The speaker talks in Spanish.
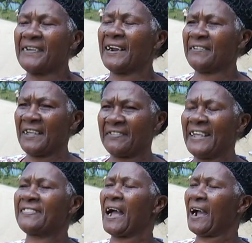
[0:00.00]
se
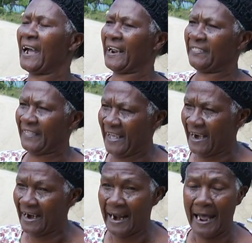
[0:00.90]
necesita
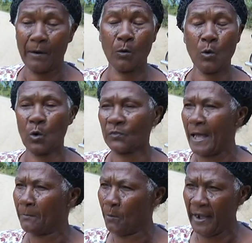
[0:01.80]
carretera, la luz no
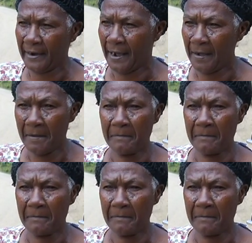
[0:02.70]
está buena,